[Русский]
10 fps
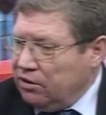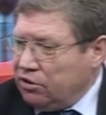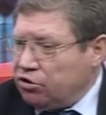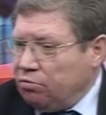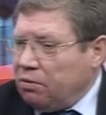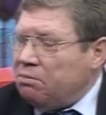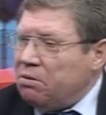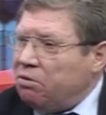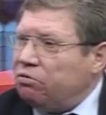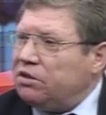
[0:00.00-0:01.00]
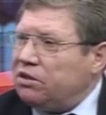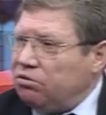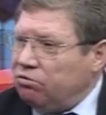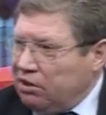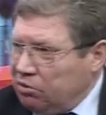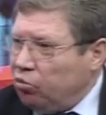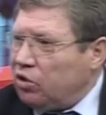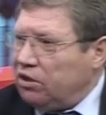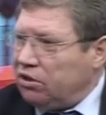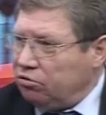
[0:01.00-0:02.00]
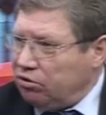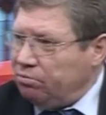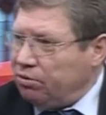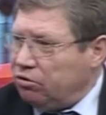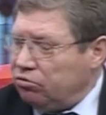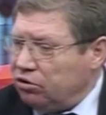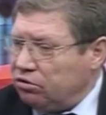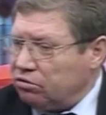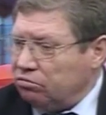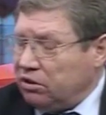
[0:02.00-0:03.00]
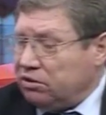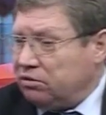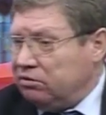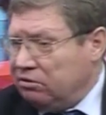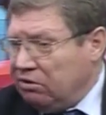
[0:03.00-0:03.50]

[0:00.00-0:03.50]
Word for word: что помимо вот этого импорта, который приходит к у нас,